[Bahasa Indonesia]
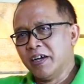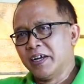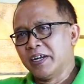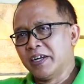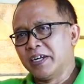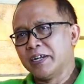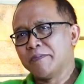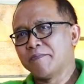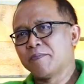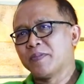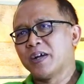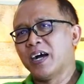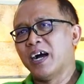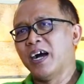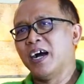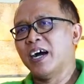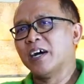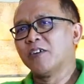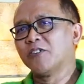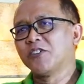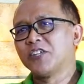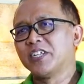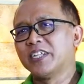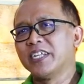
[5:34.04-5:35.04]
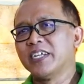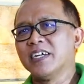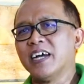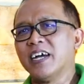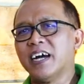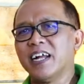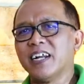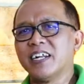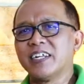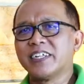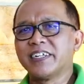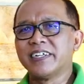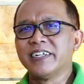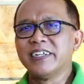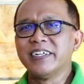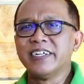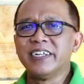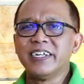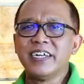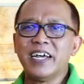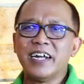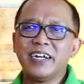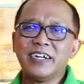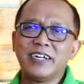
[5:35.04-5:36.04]
Ribka harus tinggal
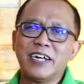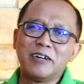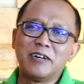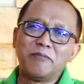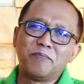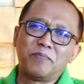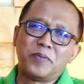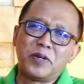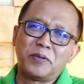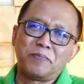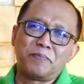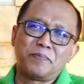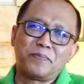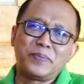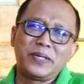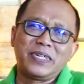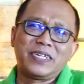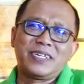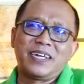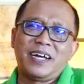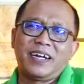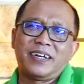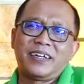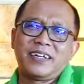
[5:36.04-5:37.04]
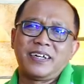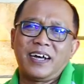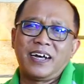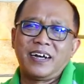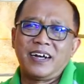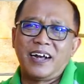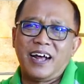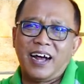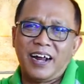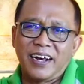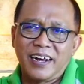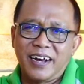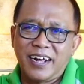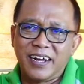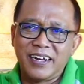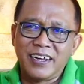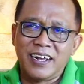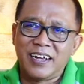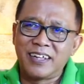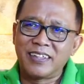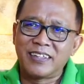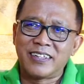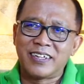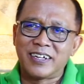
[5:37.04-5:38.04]
sendirian dan berpisah dengan anak
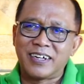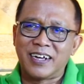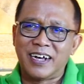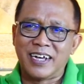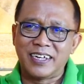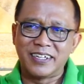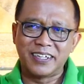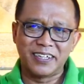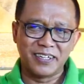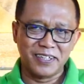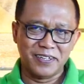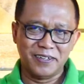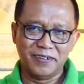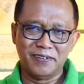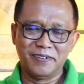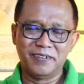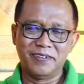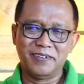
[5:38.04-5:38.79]
yang terkasih.